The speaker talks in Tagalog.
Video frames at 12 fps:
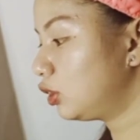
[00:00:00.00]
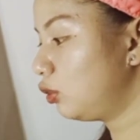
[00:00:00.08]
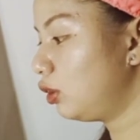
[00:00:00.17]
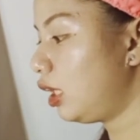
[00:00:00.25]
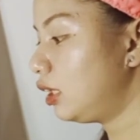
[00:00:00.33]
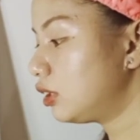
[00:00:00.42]

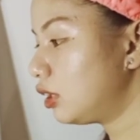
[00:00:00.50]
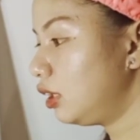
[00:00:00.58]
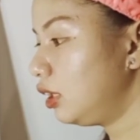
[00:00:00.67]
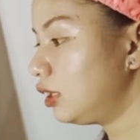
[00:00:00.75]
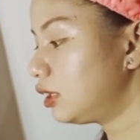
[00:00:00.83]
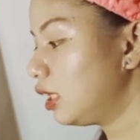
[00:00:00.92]
So, the answer
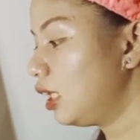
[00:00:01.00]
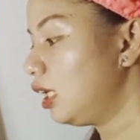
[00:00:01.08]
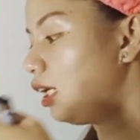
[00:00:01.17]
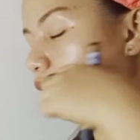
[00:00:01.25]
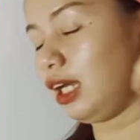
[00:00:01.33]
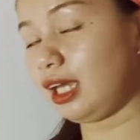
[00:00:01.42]
is
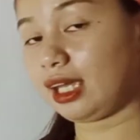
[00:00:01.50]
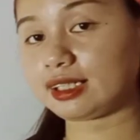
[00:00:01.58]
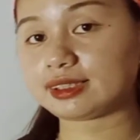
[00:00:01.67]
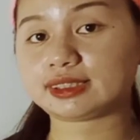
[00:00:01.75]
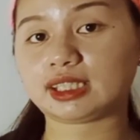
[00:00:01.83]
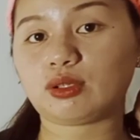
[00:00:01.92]

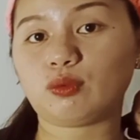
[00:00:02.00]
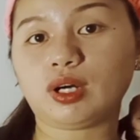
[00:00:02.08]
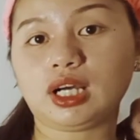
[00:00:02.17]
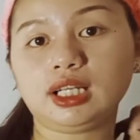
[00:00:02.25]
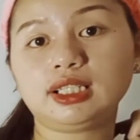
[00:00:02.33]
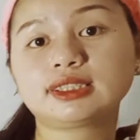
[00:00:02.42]
x
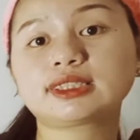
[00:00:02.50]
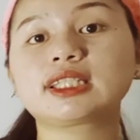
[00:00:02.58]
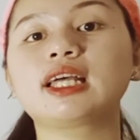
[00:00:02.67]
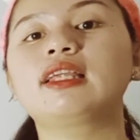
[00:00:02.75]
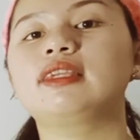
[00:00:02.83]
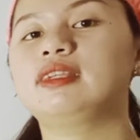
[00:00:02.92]

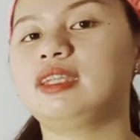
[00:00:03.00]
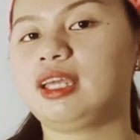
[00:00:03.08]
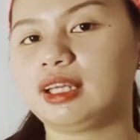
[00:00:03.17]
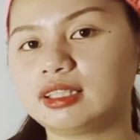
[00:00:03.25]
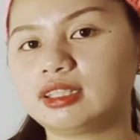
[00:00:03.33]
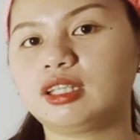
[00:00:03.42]
equals
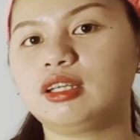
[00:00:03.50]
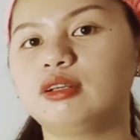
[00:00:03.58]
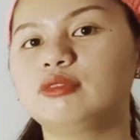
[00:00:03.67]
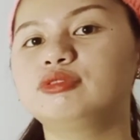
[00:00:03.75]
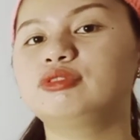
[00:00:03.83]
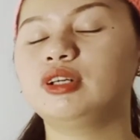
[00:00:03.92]

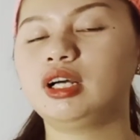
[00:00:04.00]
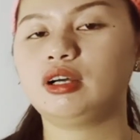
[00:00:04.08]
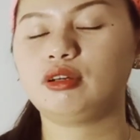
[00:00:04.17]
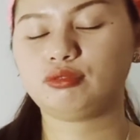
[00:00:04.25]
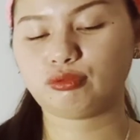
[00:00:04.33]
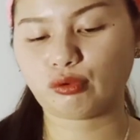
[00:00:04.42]
negative
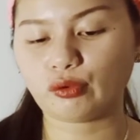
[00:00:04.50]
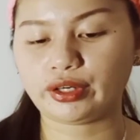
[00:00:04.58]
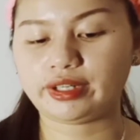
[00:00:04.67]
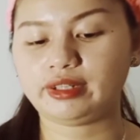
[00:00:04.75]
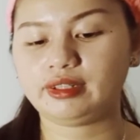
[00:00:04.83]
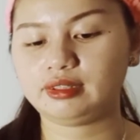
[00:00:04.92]

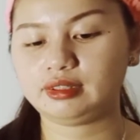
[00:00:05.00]
4.